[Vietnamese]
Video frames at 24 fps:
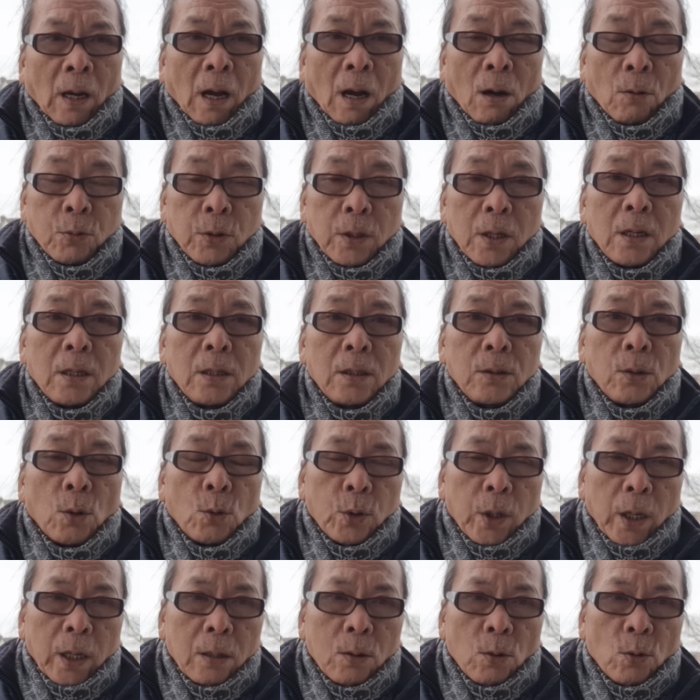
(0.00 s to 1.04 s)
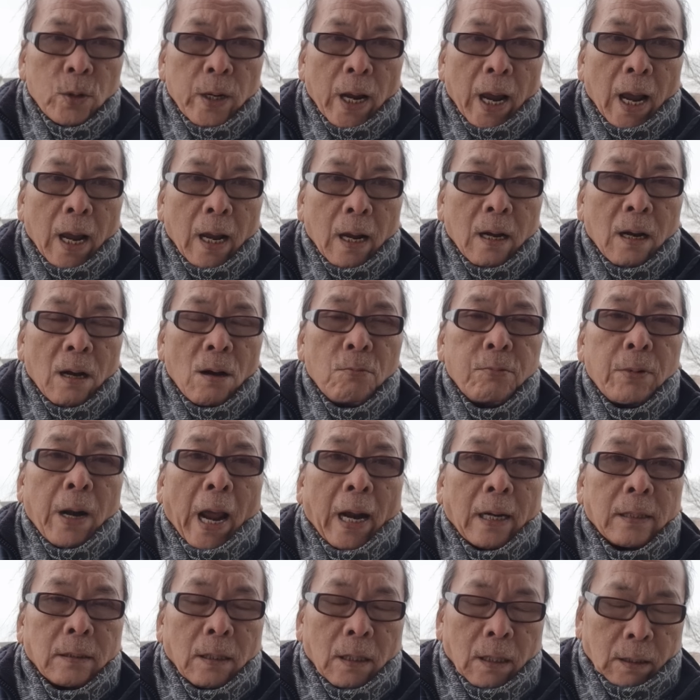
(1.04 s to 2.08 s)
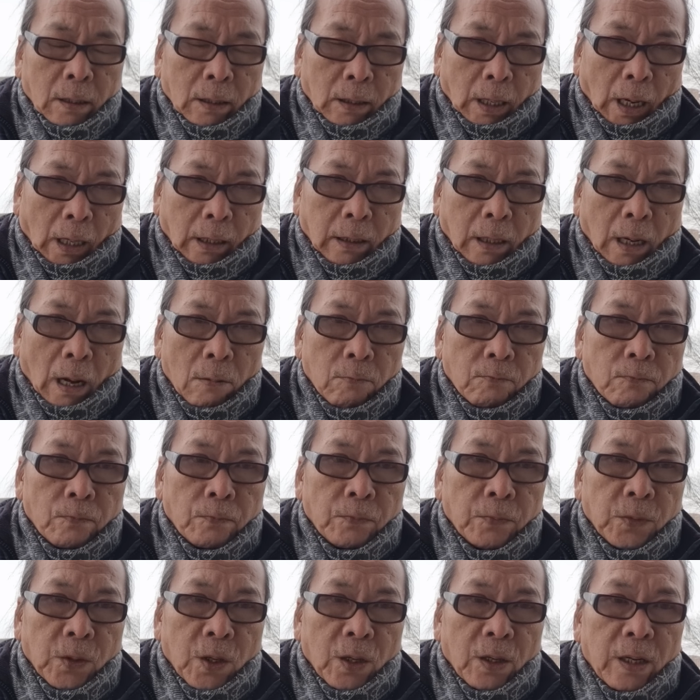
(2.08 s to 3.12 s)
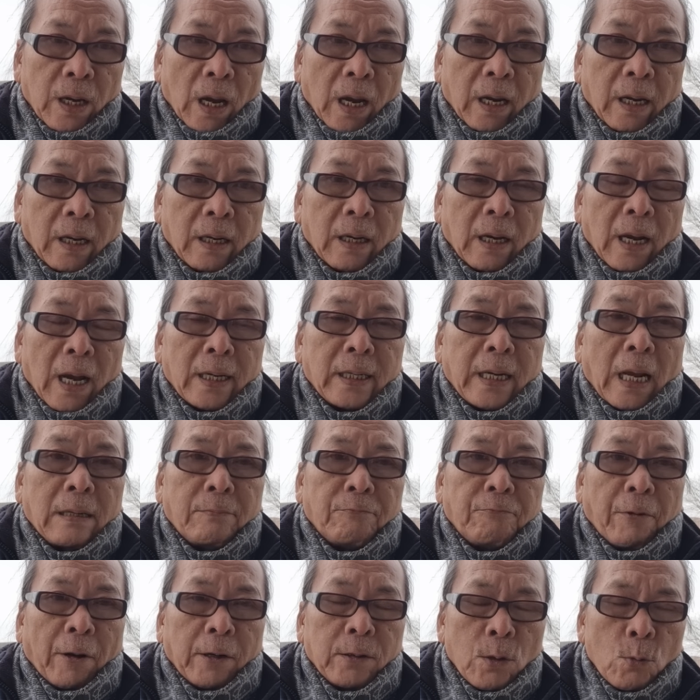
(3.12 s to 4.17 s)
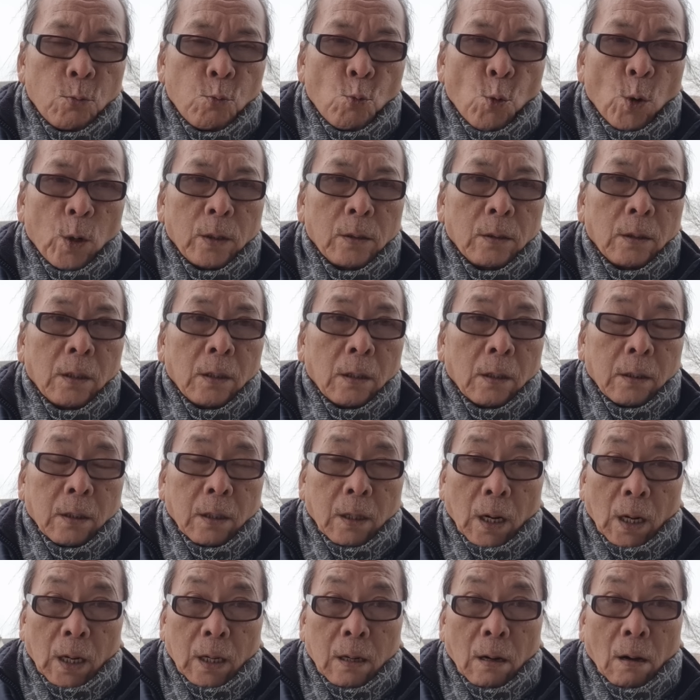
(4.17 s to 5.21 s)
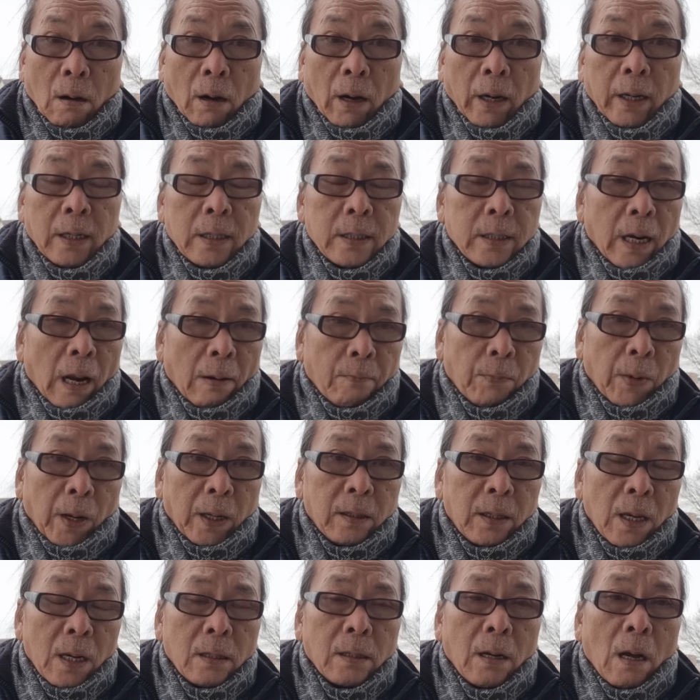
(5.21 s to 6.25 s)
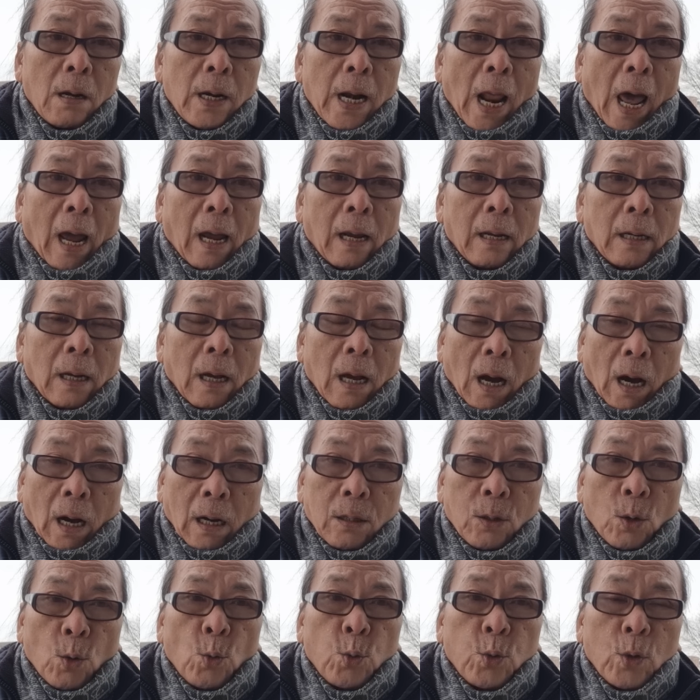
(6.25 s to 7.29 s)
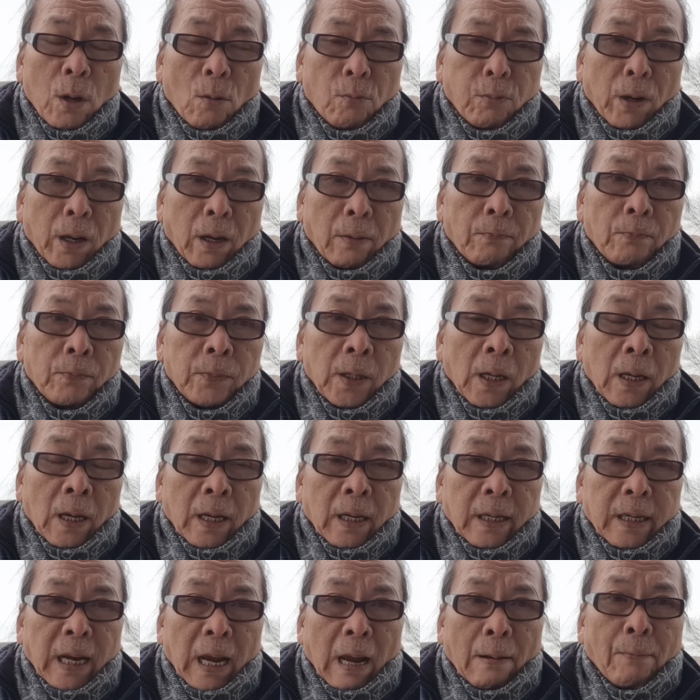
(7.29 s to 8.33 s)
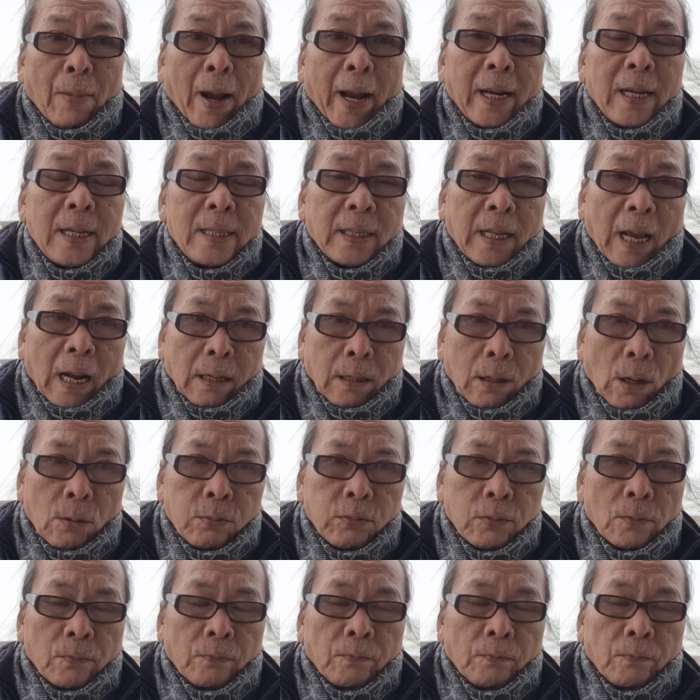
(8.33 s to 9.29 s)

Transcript: Hầu như vũ khí của Nga không đạt được thành công vì vậy, Nga đành phải rút quân rời khỏi, đặc biệt nhất đó là ở khu công nghiệp, nhà máy than đốt